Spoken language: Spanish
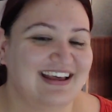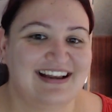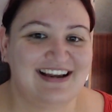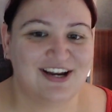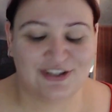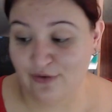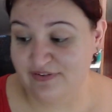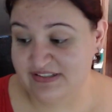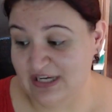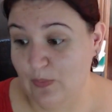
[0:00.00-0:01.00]
Lo tengo
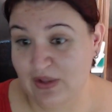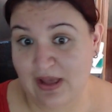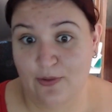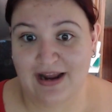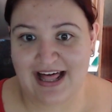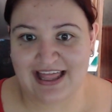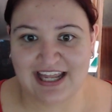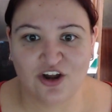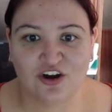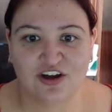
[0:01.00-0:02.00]
fichado, voy a probar a
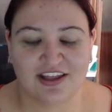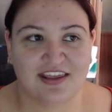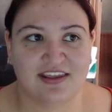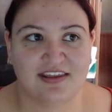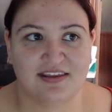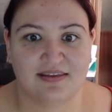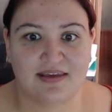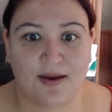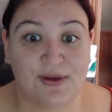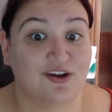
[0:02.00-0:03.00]
hacerlo y a
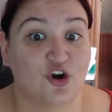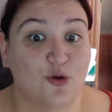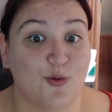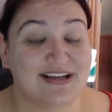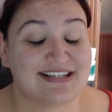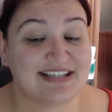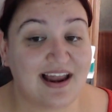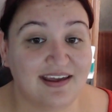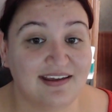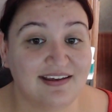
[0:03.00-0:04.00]
ver cómo me sale
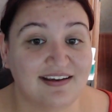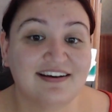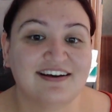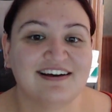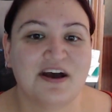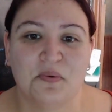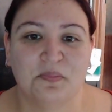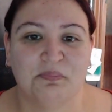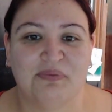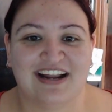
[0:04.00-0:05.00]

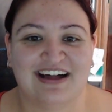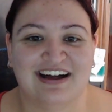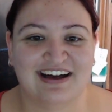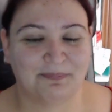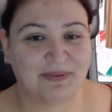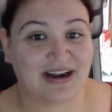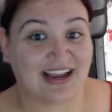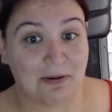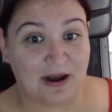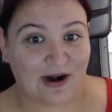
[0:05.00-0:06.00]
para,
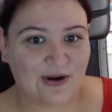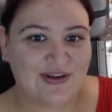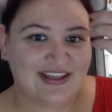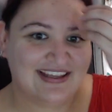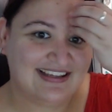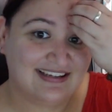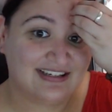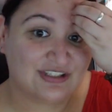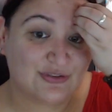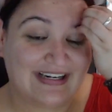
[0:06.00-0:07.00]
grabarlo y
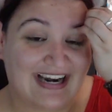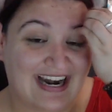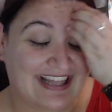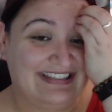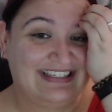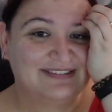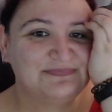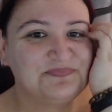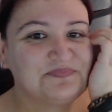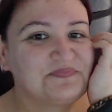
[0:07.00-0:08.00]
subir la receta.
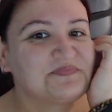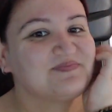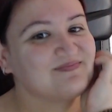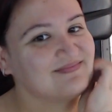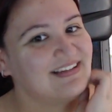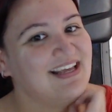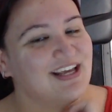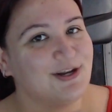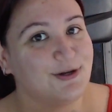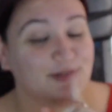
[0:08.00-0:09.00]

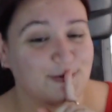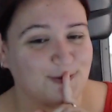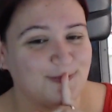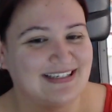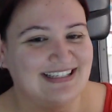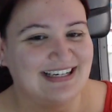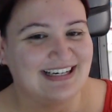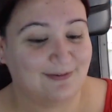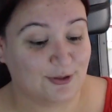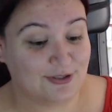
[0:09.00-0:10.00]
No te preocupes que te la
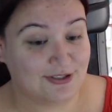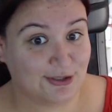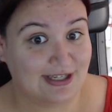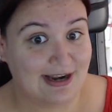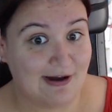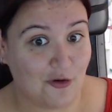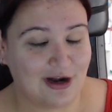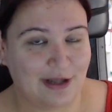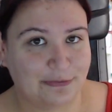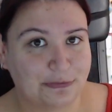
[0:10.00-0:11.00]
grabo. Yo te la hago con
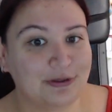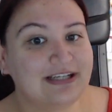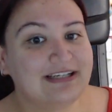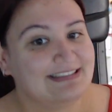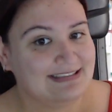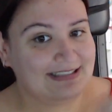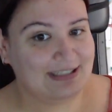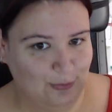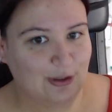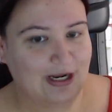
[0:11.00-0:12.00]
atún y tú
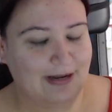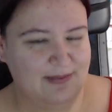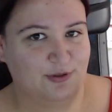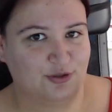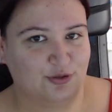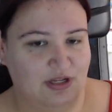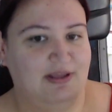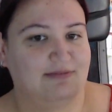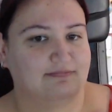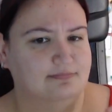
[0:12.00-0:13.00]
lo cambias por surimi.
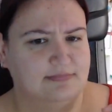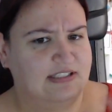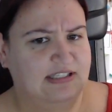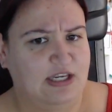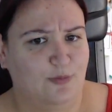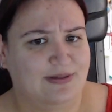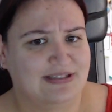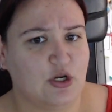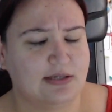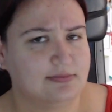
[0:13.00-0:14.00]
que no
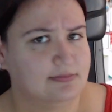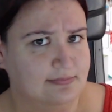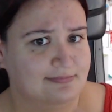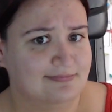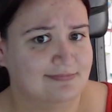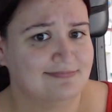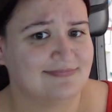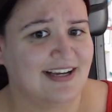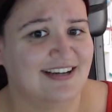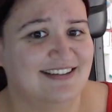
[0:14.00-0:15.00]

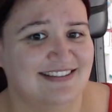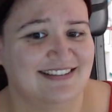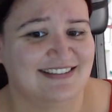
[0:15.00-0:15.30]
pasa.